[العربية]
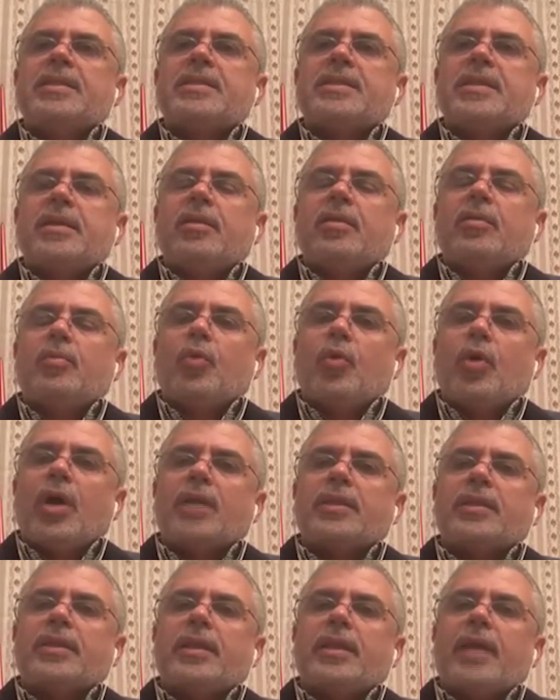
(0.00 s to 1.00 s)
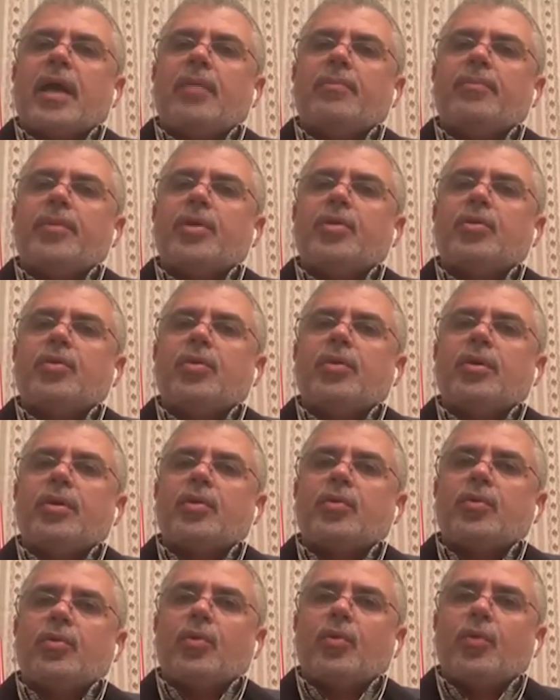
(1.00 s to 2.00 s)
المواطن عم
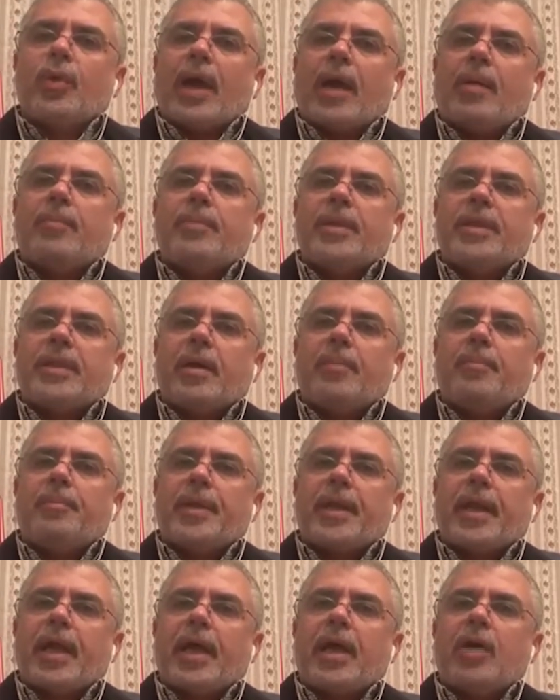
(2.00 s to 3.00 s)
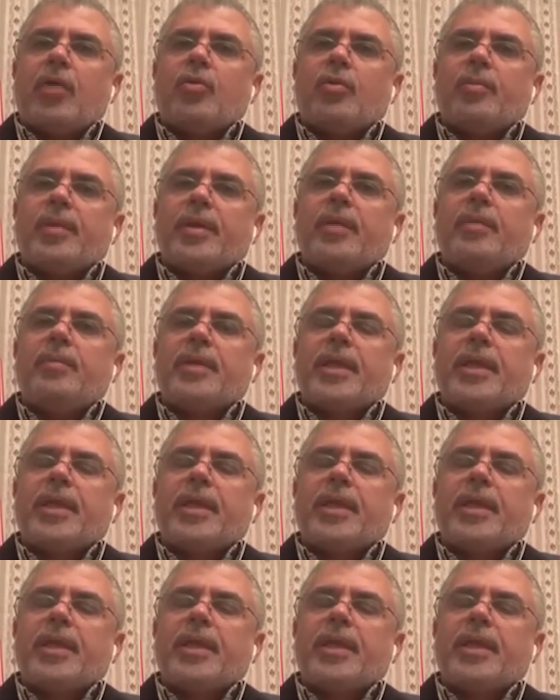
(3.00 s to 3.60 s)
بيكون هو عم بيدبر حاله من